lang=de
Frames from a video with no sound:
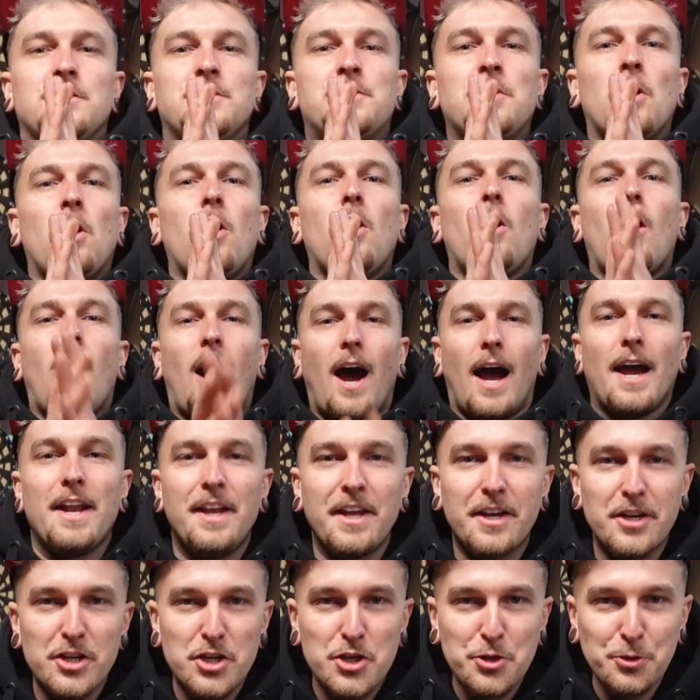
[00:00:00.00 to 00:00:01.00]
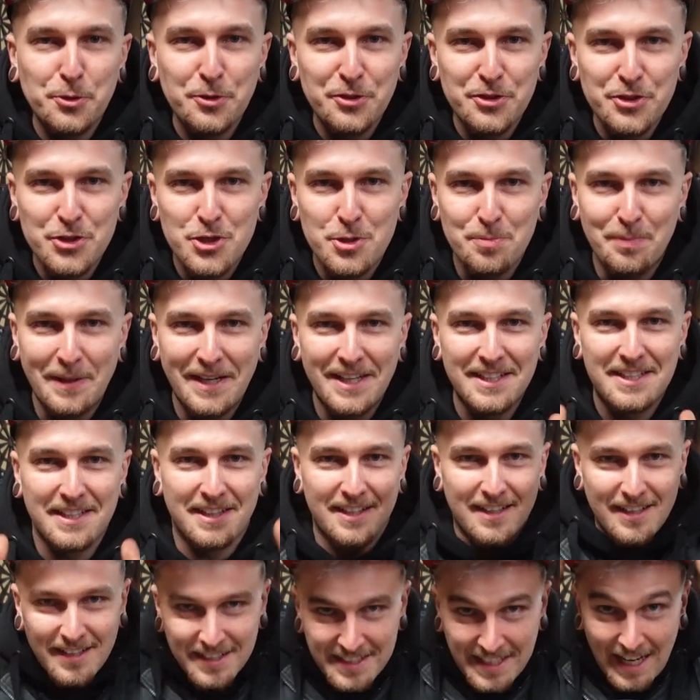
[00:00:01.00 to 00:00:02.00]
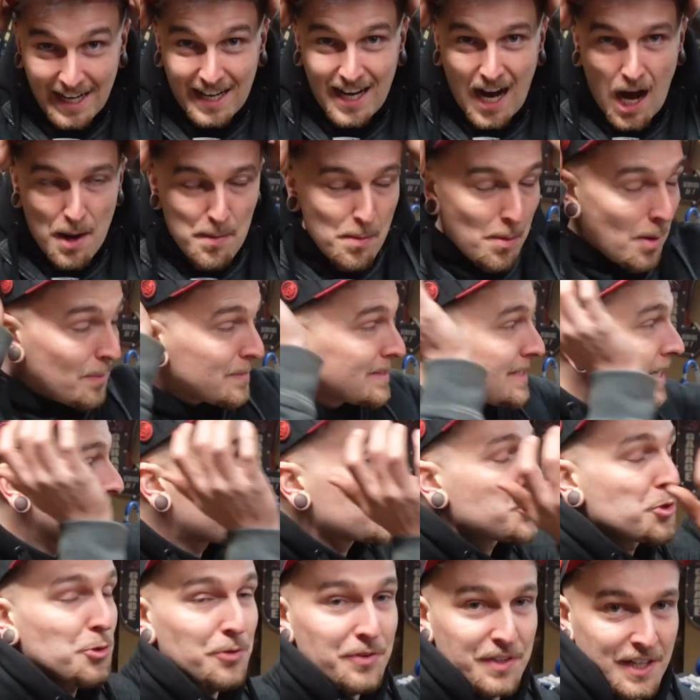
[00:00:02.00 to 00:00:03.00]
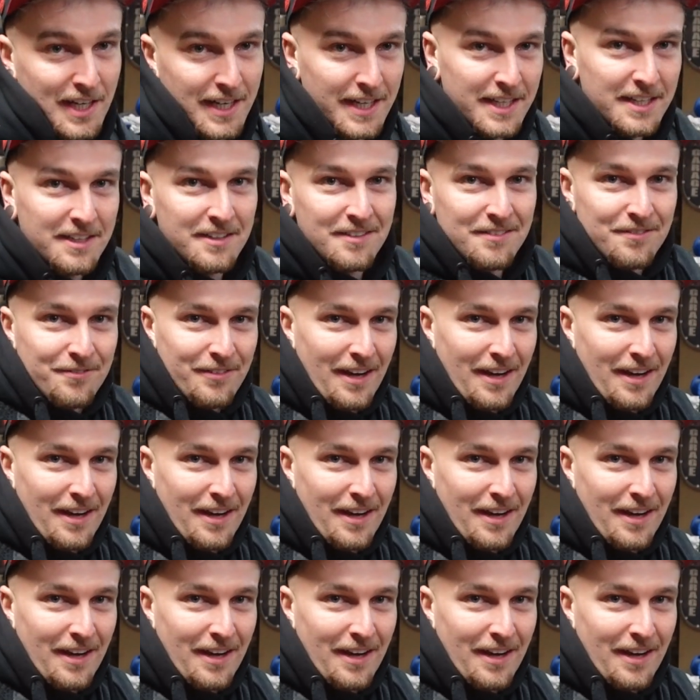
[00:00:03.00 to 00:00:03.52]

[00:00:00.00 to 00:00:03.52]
So, einige Stunden später, der Kabelbaum ist jetzt schon drin.